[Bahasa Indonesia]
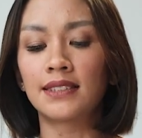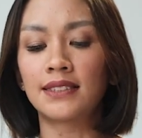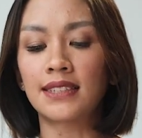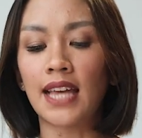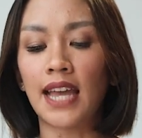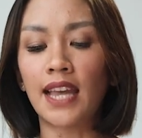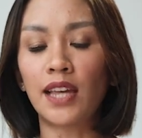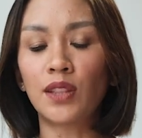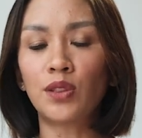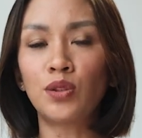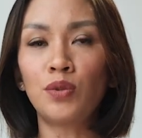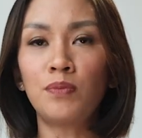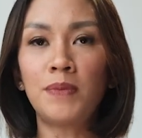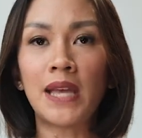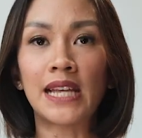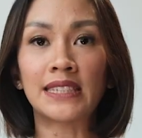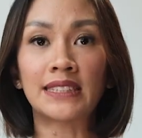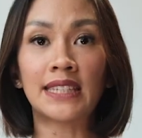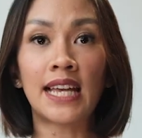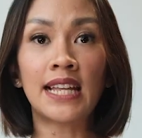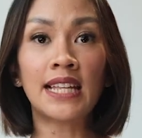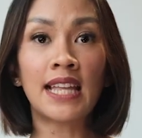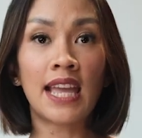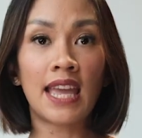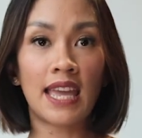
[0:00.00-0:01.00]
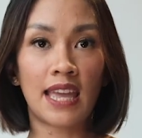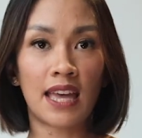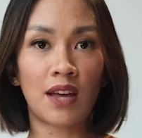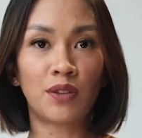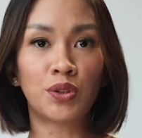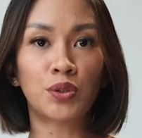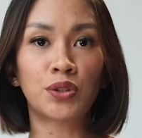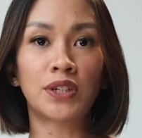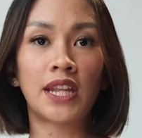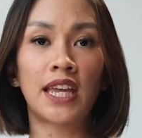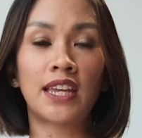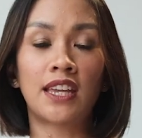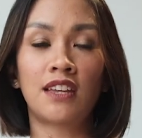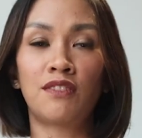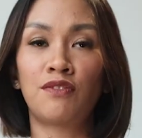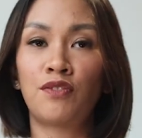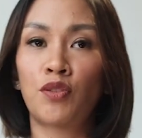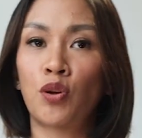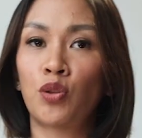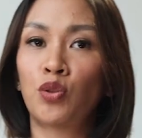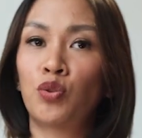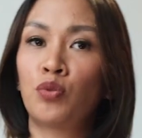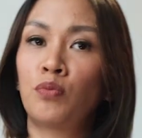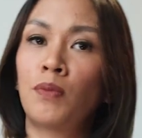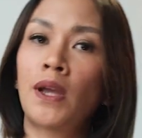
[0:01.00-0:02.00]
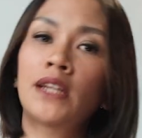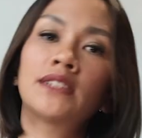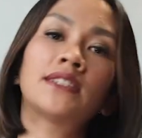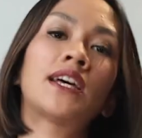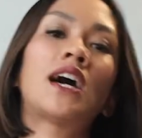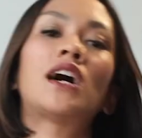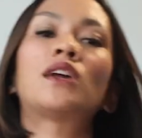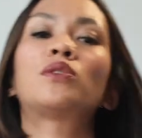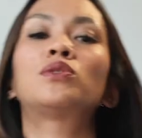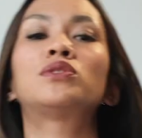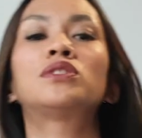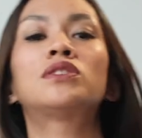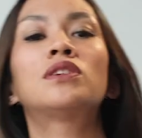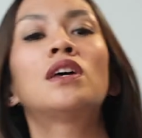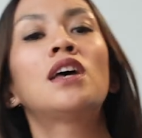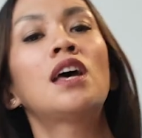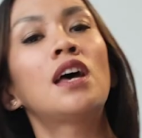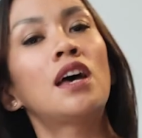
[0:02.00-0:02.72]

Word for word: Saya tuh biasanya ya untuk naikin VO2 max harus